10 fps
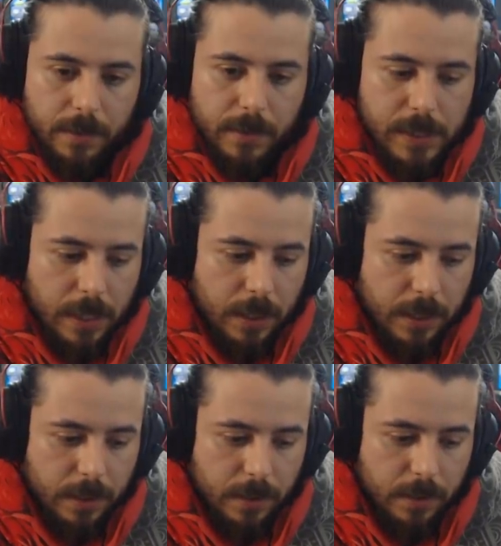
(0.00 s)
Salih.
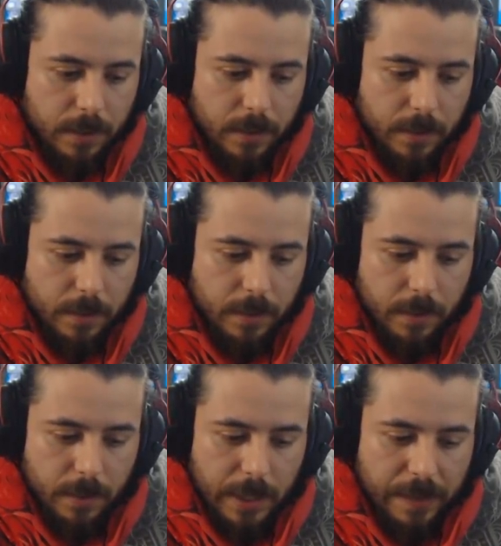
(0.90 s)

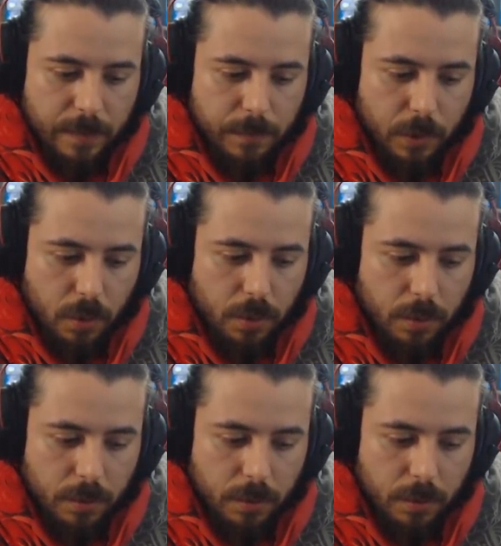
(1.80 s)
Evrim yok.